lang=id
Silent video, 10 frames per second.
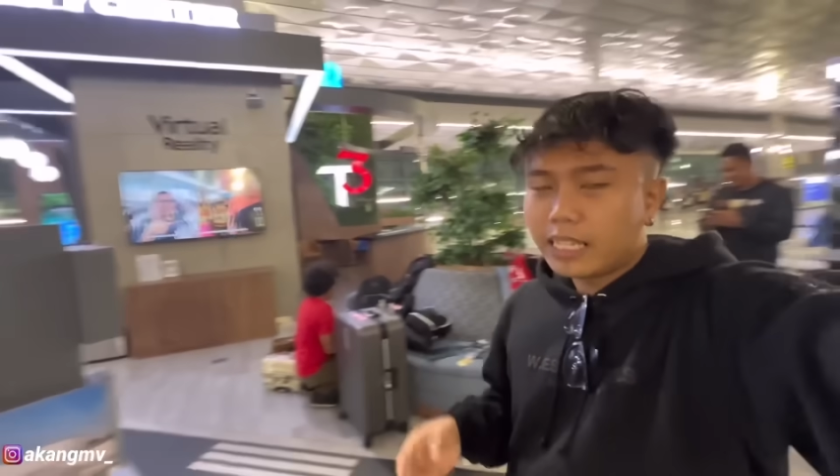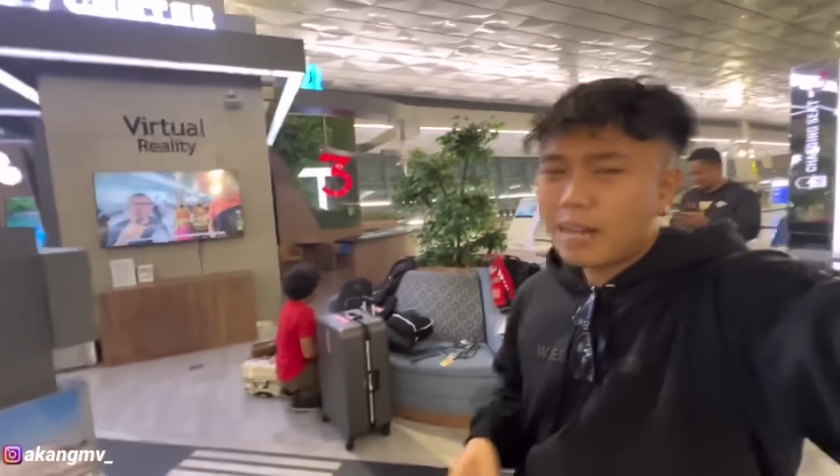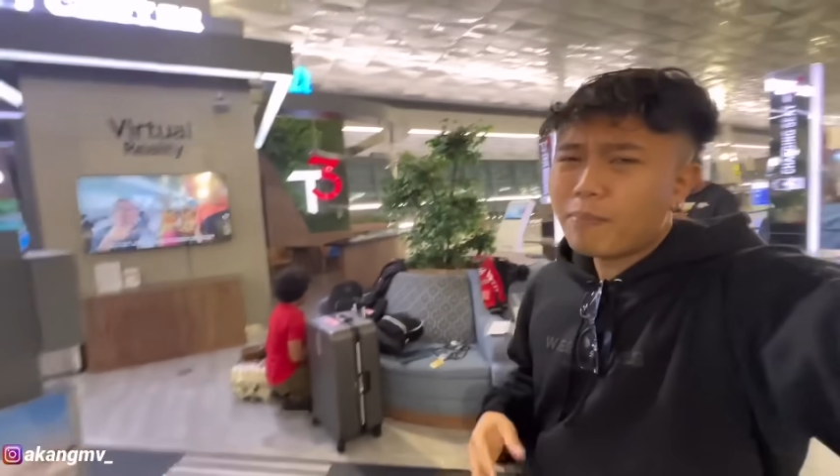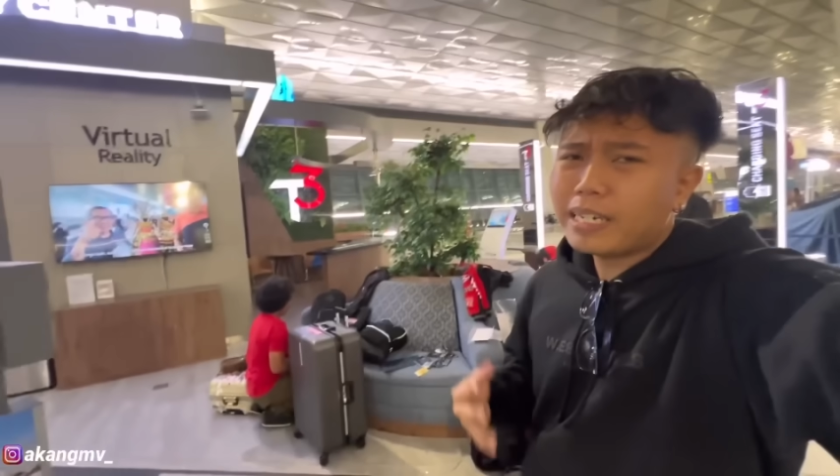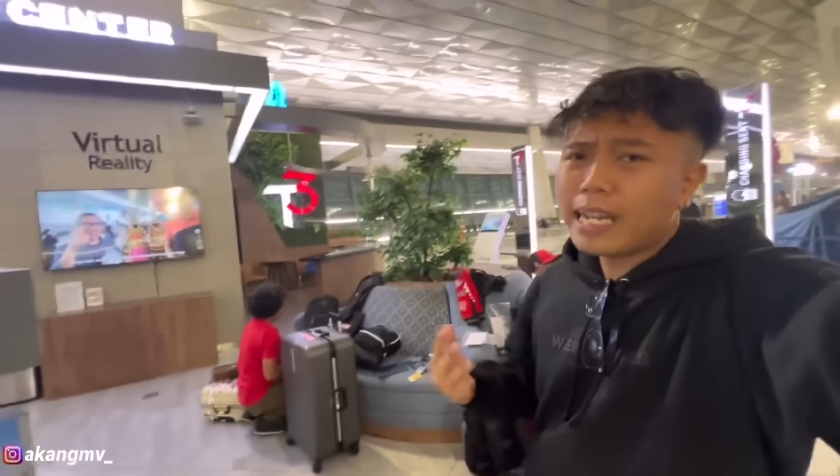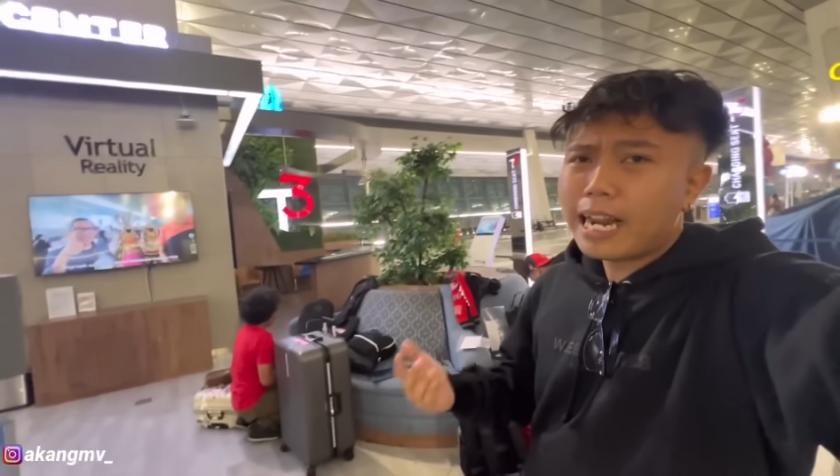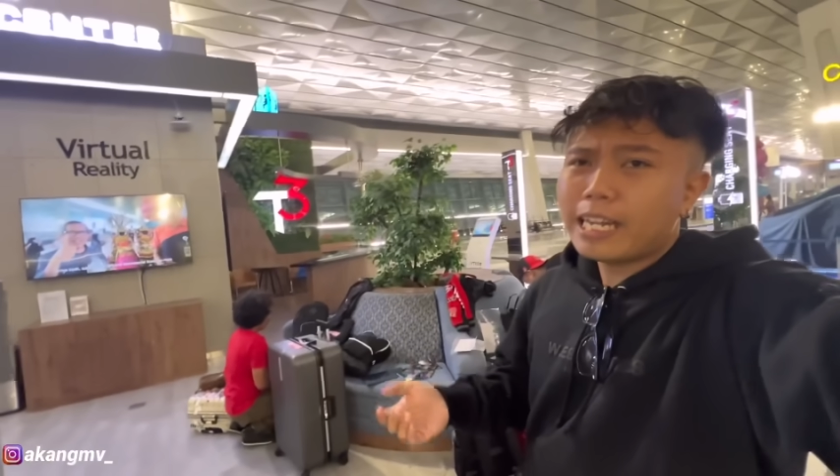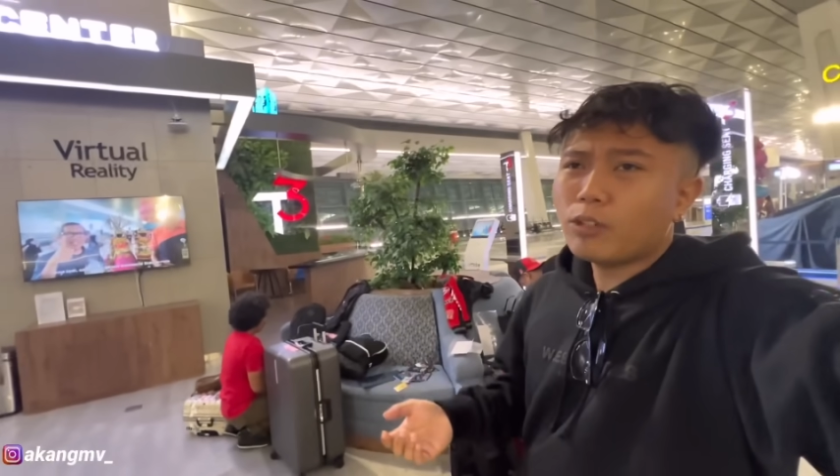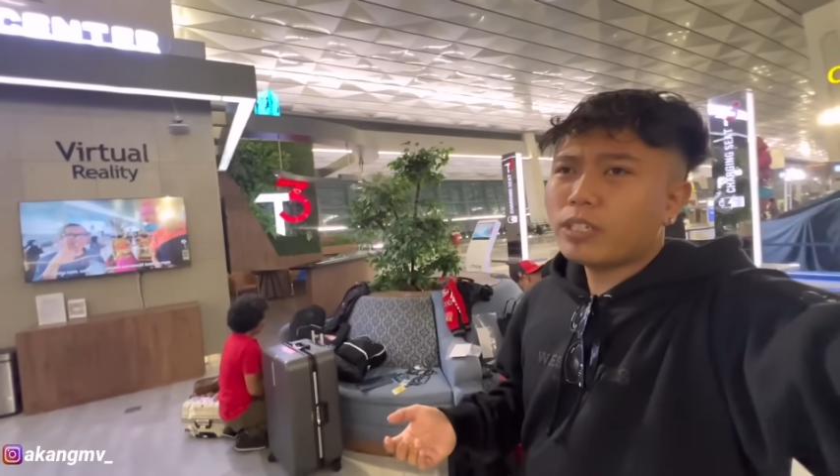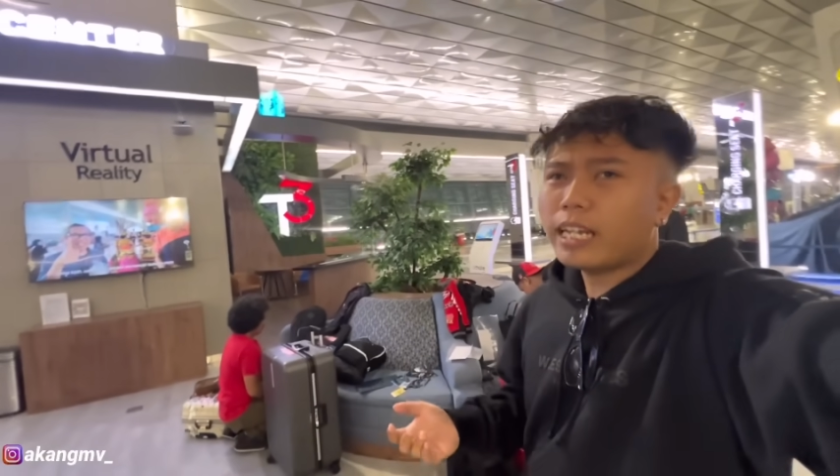dan
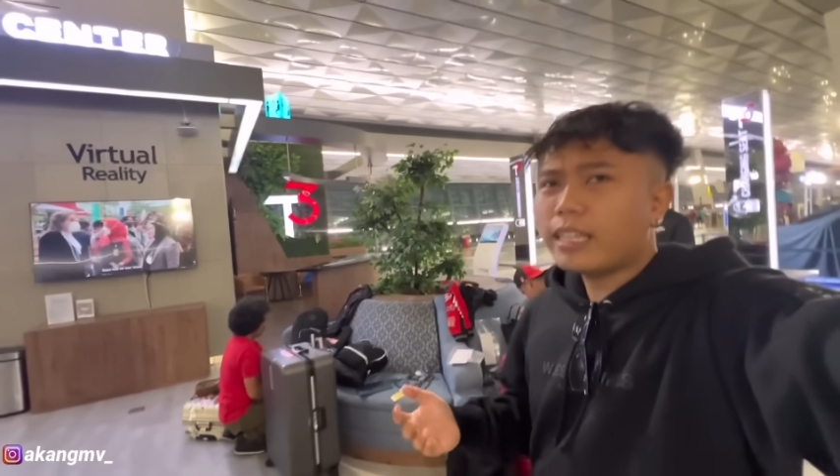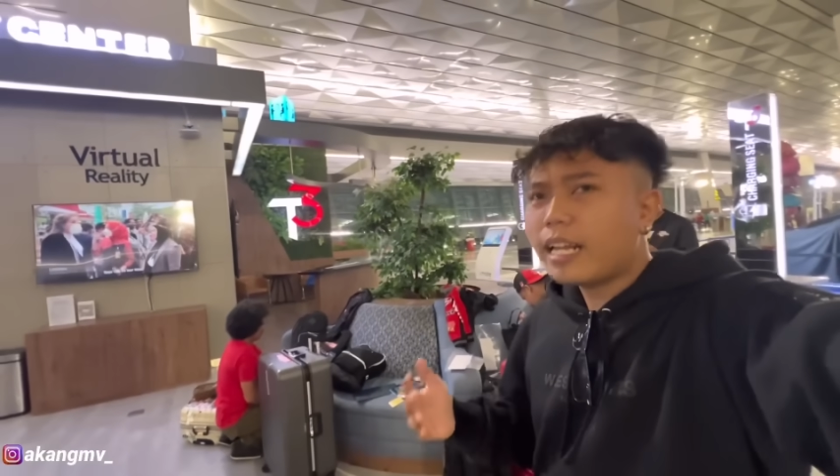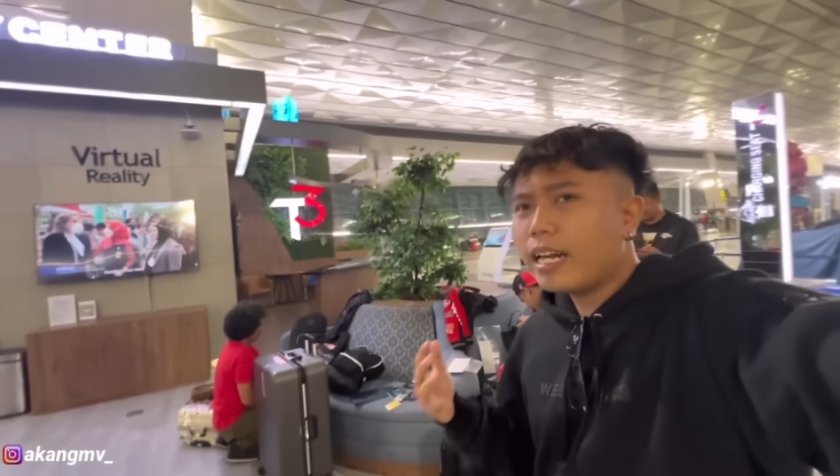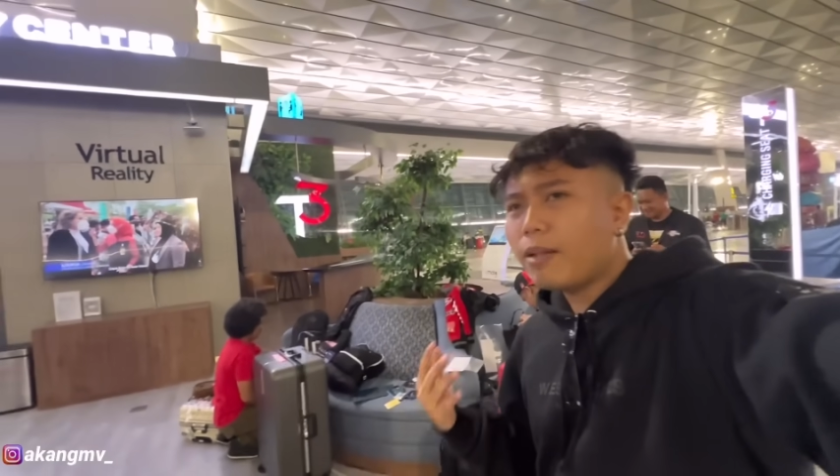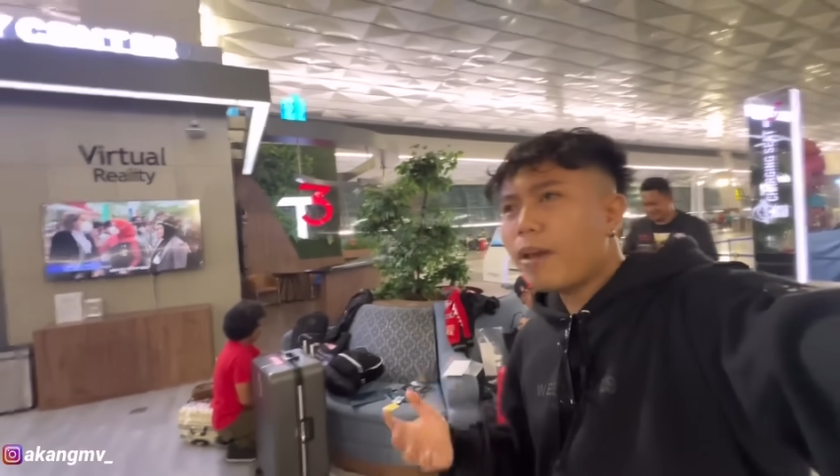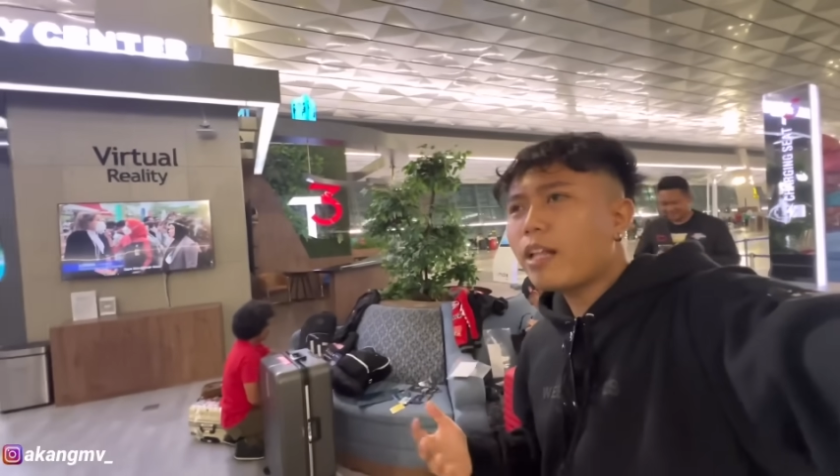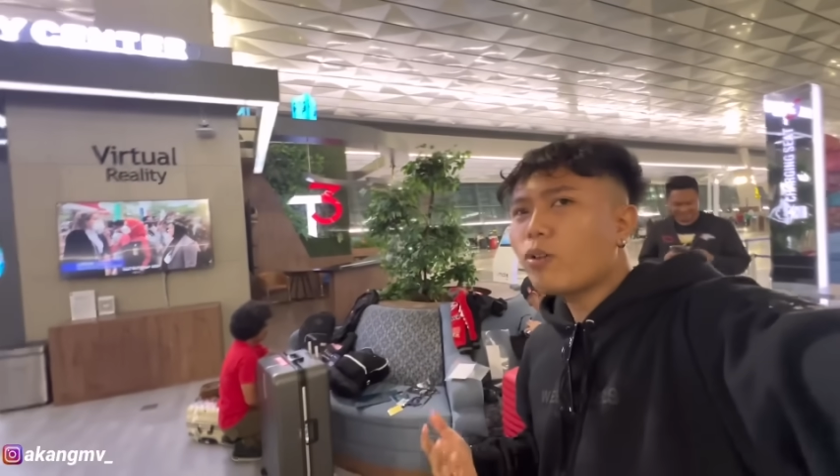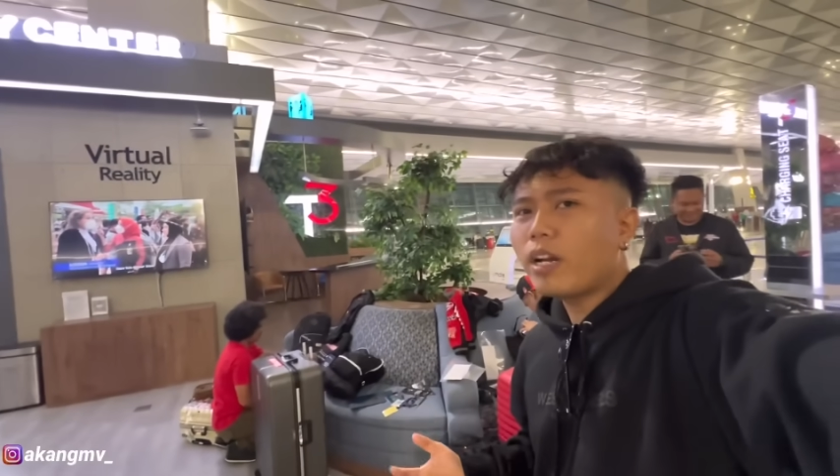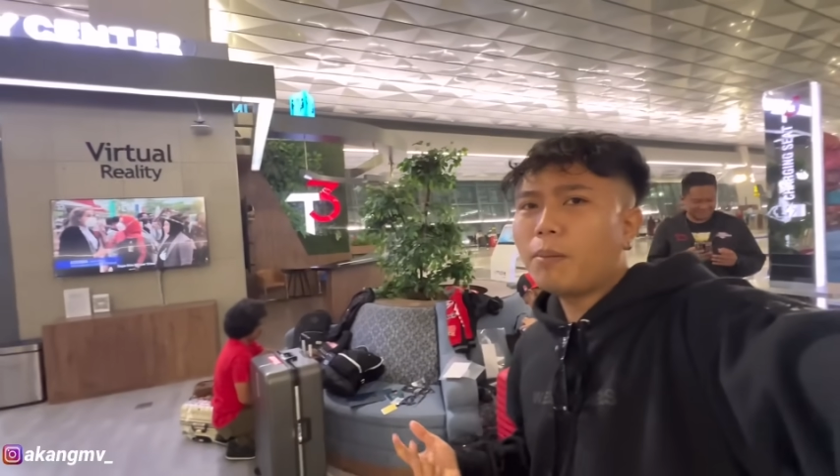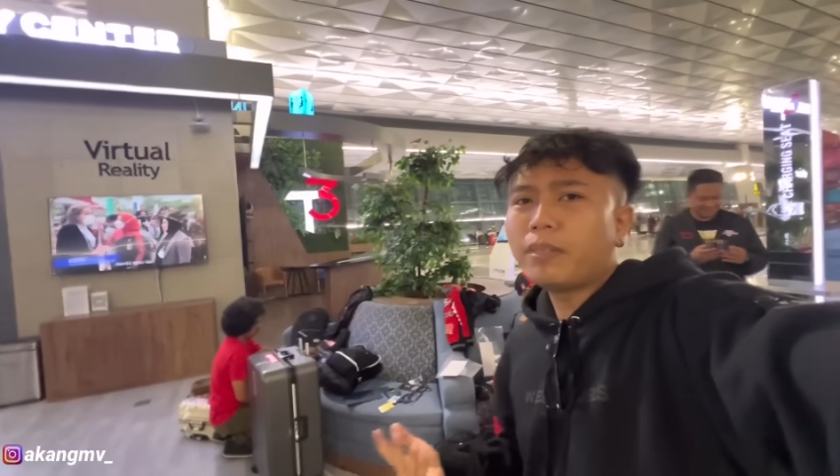perjalanan itu sekitar 5
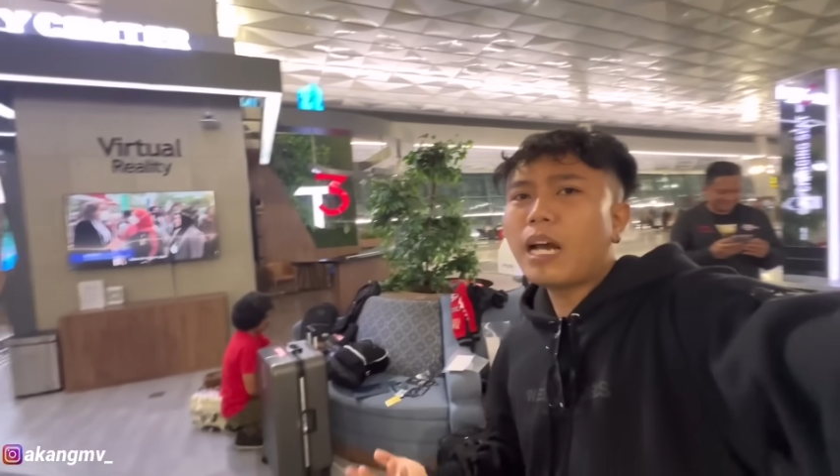atau 6